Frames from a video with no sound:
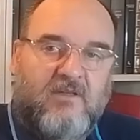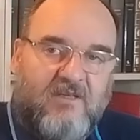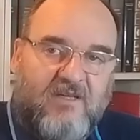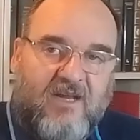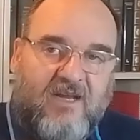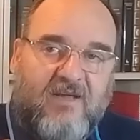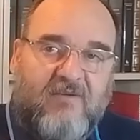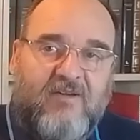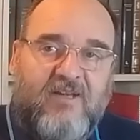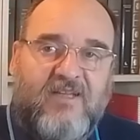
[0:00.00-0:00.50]

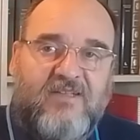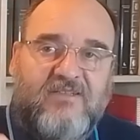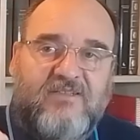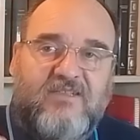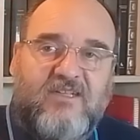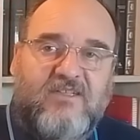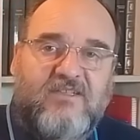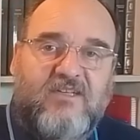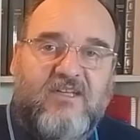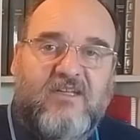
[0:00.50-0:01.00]
La Kabbalah
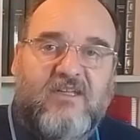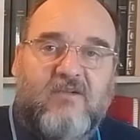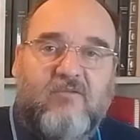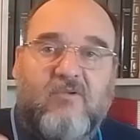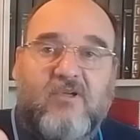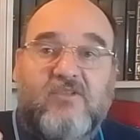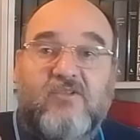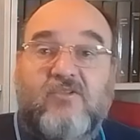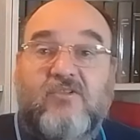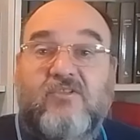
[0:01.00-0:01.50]
enseña que
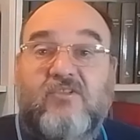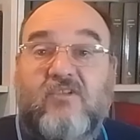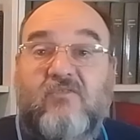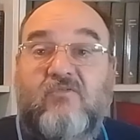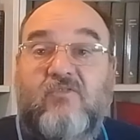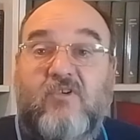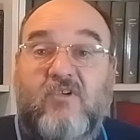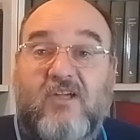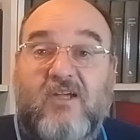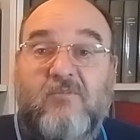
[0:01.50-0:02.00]
cuando nos
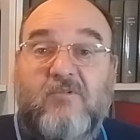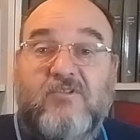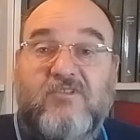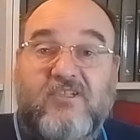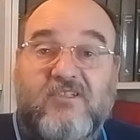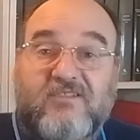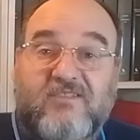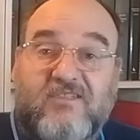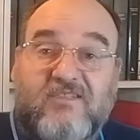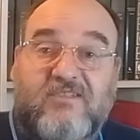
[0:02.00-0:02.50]
enfocamos
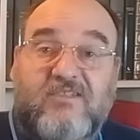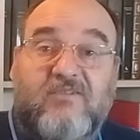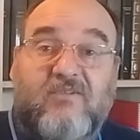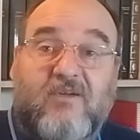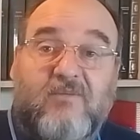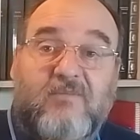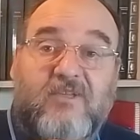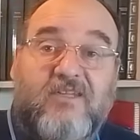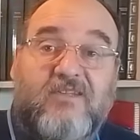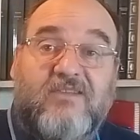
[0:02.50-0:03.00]

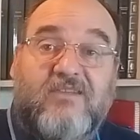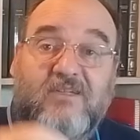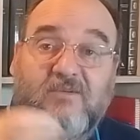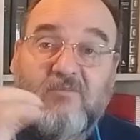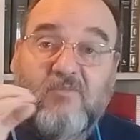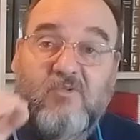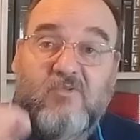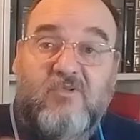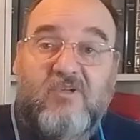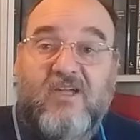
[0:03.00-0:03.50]
excesivamente
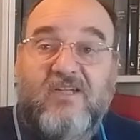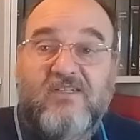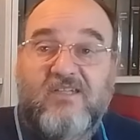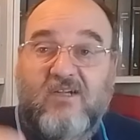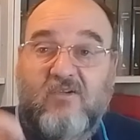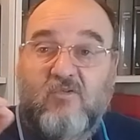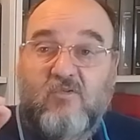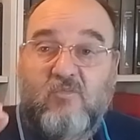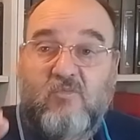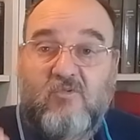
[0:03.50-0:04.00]
en buscar y
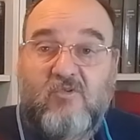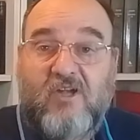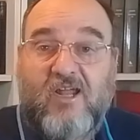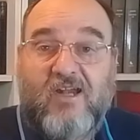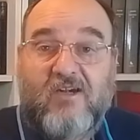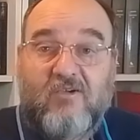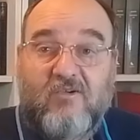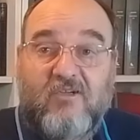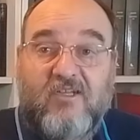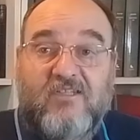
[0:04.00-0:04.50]

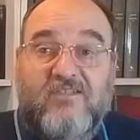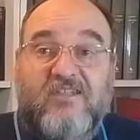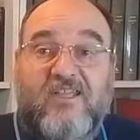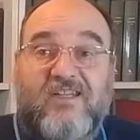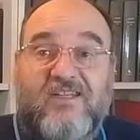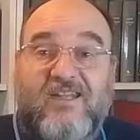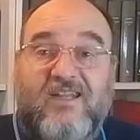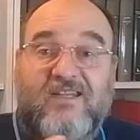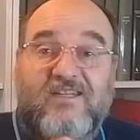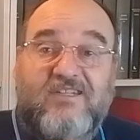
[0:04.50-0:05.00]
acumular lo que está
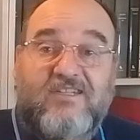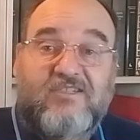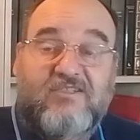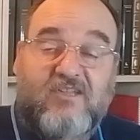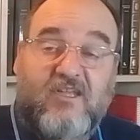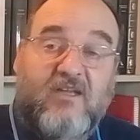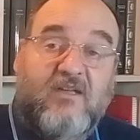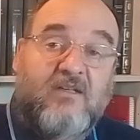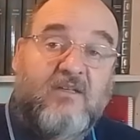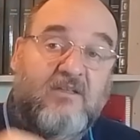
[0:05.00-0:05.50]
en la
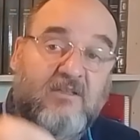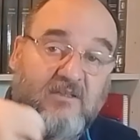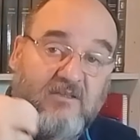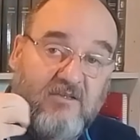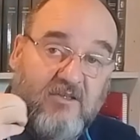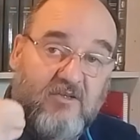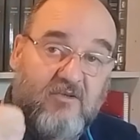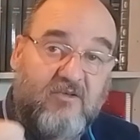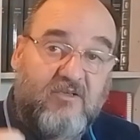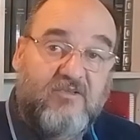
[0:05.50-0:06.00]
lista
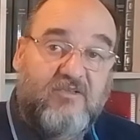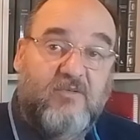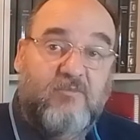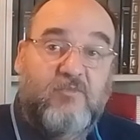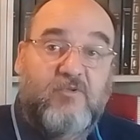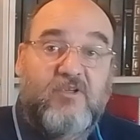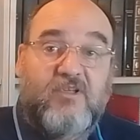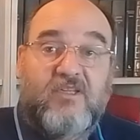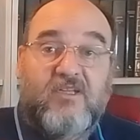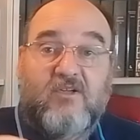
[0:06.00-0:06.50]
de lo que se
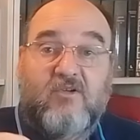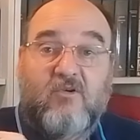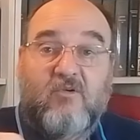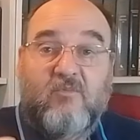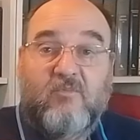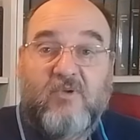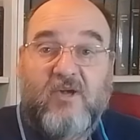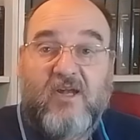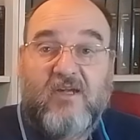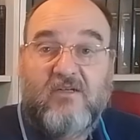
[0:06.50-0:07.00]
puede
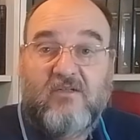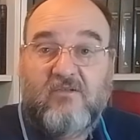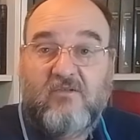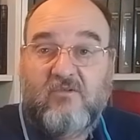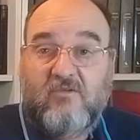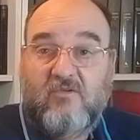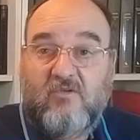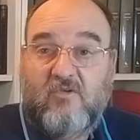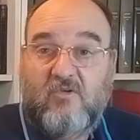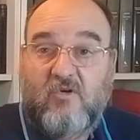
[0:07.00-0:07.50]
comprar
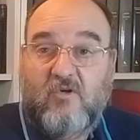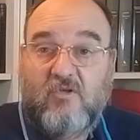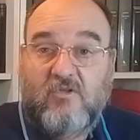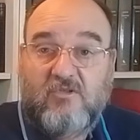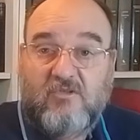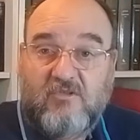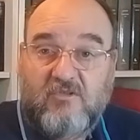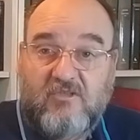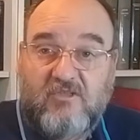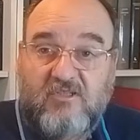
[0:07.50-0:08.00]

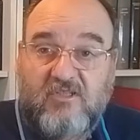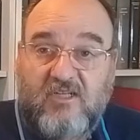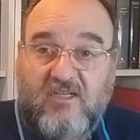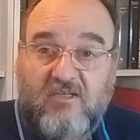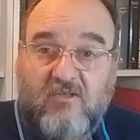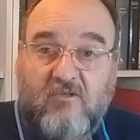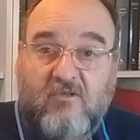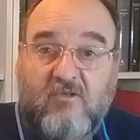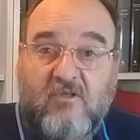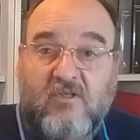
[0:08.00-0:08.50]
con
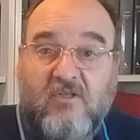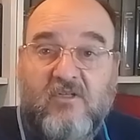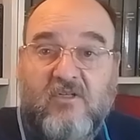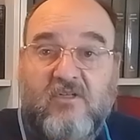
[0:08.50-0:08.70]
dinero,